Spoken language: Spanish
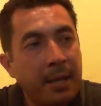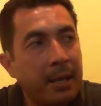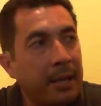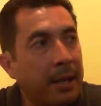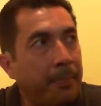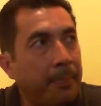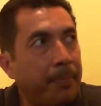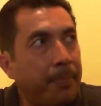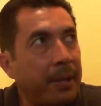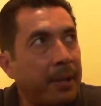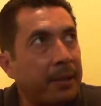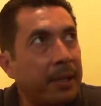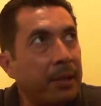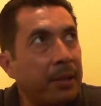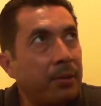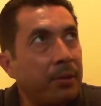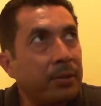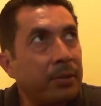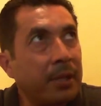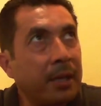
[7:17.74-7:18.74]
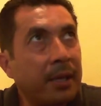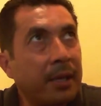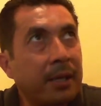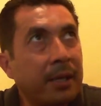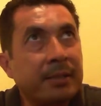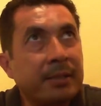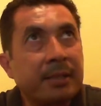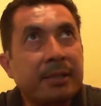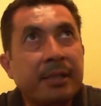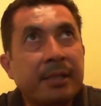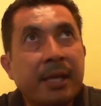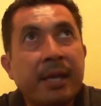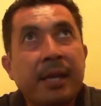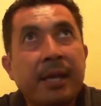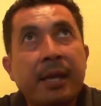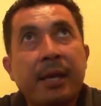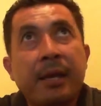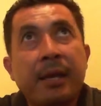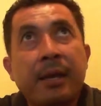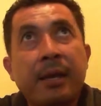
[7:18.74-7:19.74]
la parte donde se
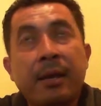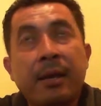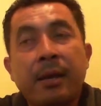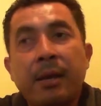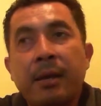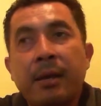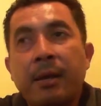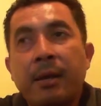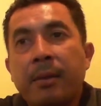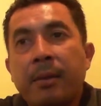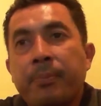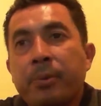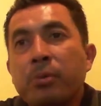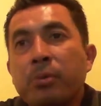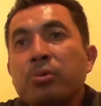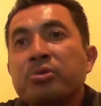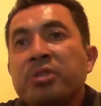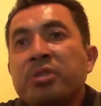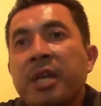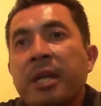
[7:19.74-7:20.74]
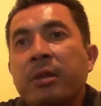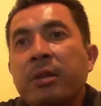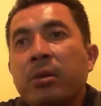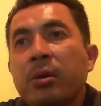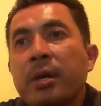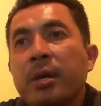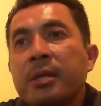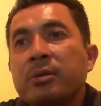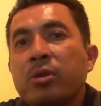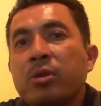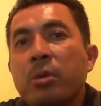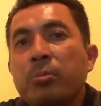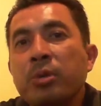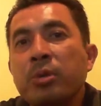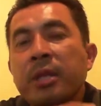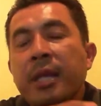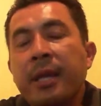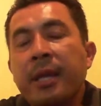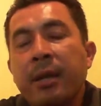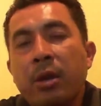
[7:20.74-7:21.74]
esté produciendo es como
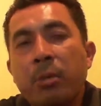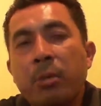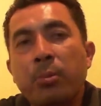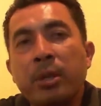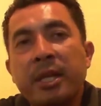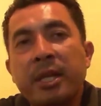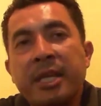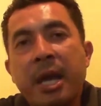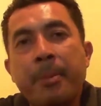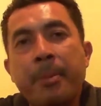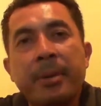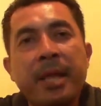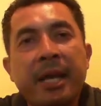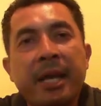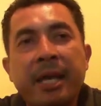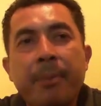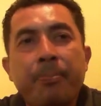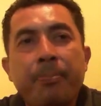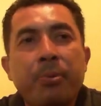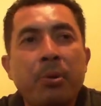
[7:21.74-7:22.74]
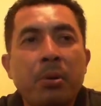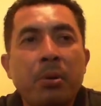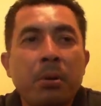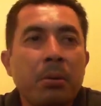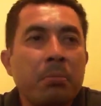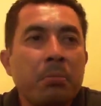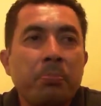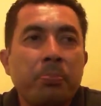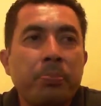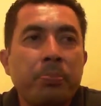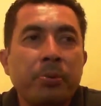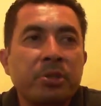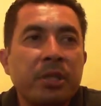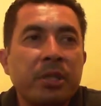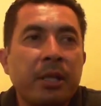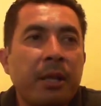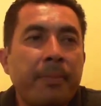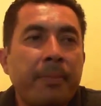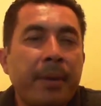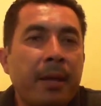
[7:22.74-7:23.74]
le, como le llaman. Aquí por
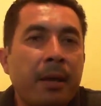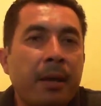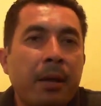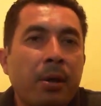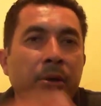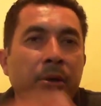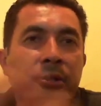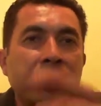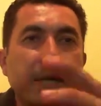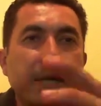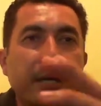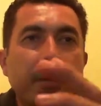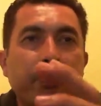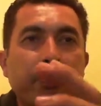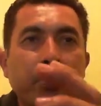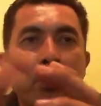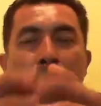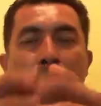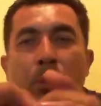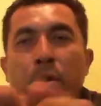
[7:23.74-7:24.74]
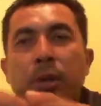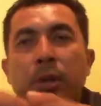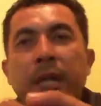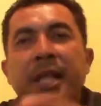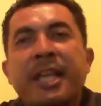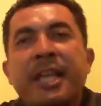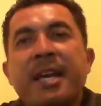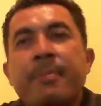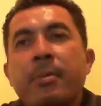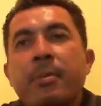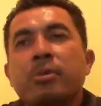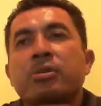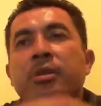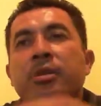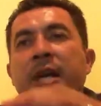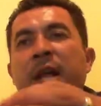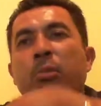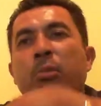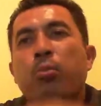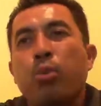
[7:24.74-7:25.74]
posiblemente, ah, o sea, por lo regular le llamamos
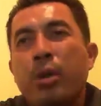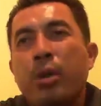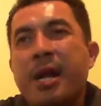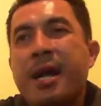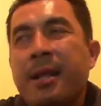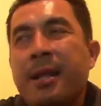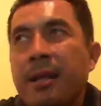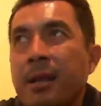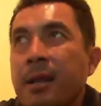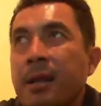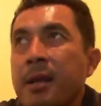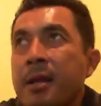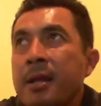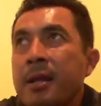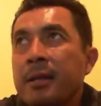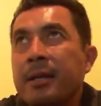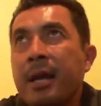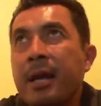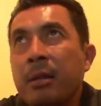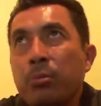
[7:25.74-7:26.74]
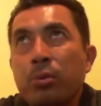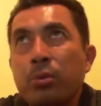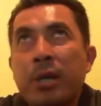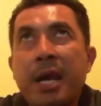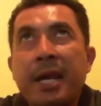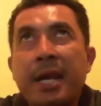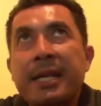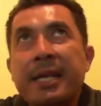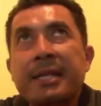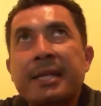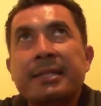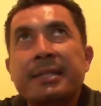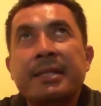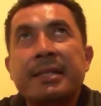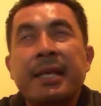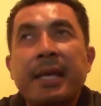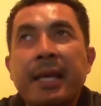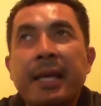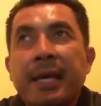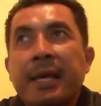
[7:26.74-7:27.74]
carburar. Carburar es,
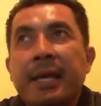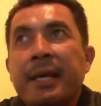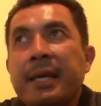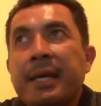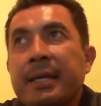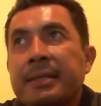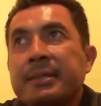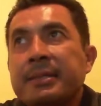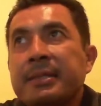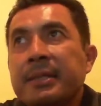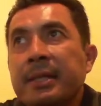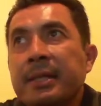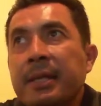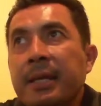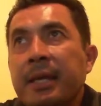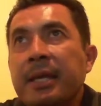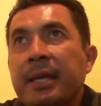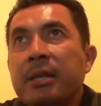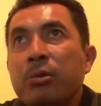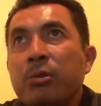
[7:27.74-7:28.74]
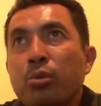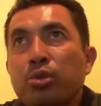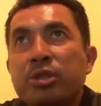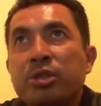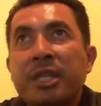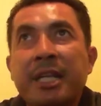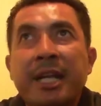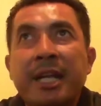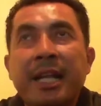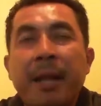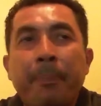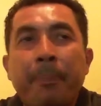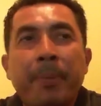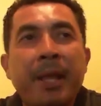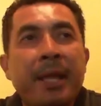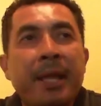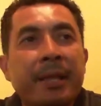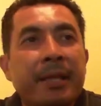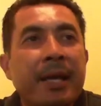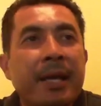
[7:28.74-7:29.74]
es inducir a la
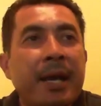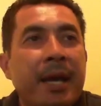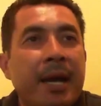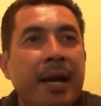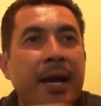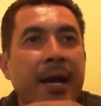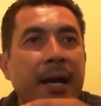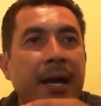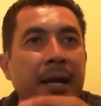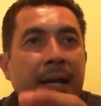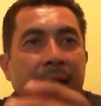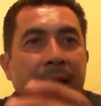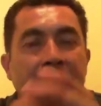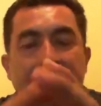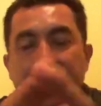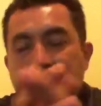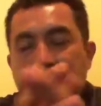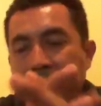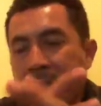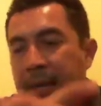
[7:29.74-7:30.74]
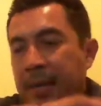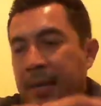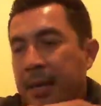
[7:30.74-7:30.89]
planta a que,